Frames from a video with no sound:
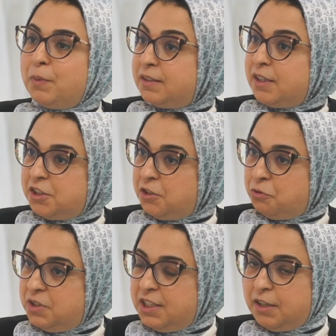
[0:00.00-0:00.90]
le partager
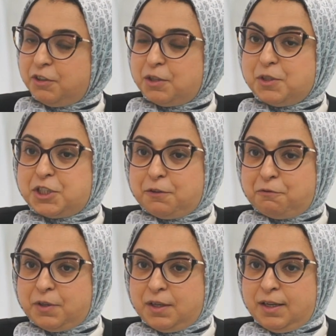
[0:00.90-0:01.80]
aussi avec mes chefs.
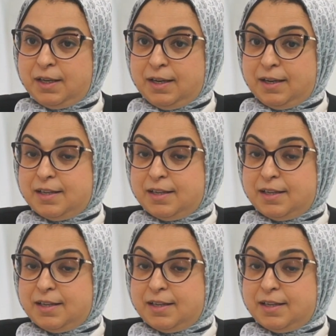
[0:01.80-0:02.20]
Mhm.